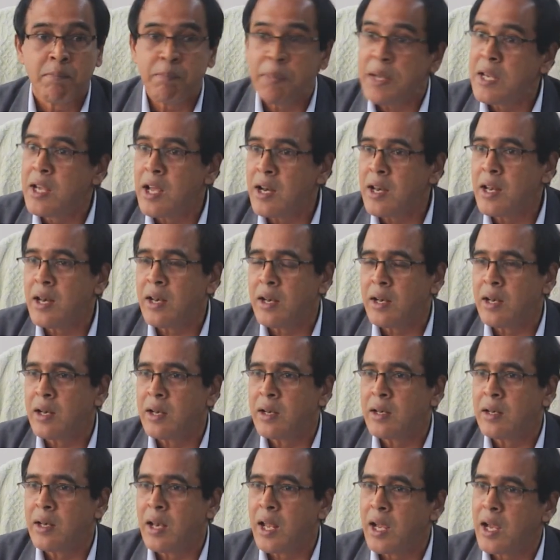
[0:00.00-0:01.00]
বিজ্ঞানের
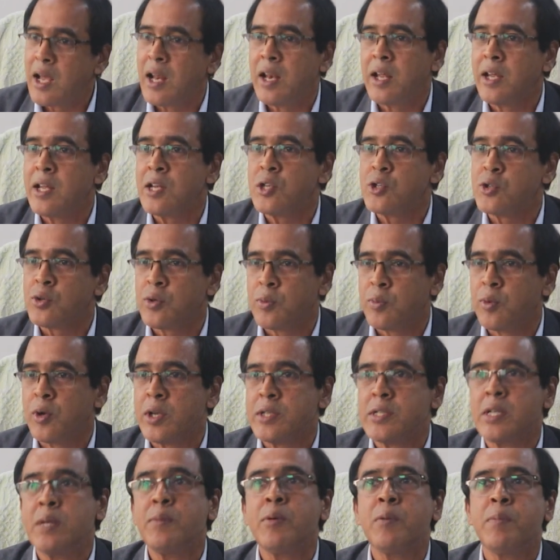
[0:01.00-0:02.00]
লেখালেখির জন্য
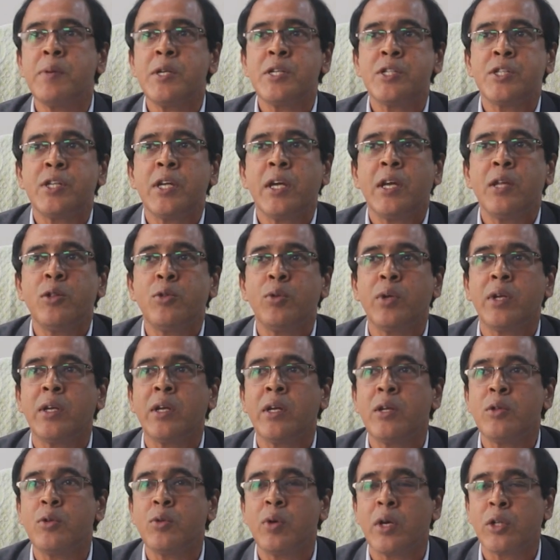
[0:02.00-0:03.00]
বলেছেন এবং বিশ্বে কিন্তু এটা
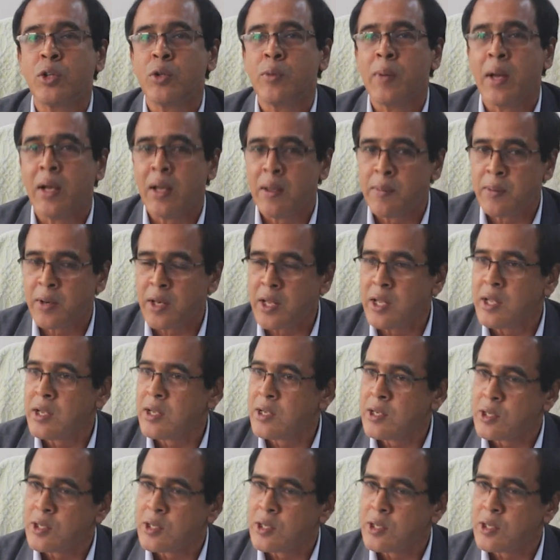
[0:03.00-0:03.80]
কিন্তু একদম একেবারে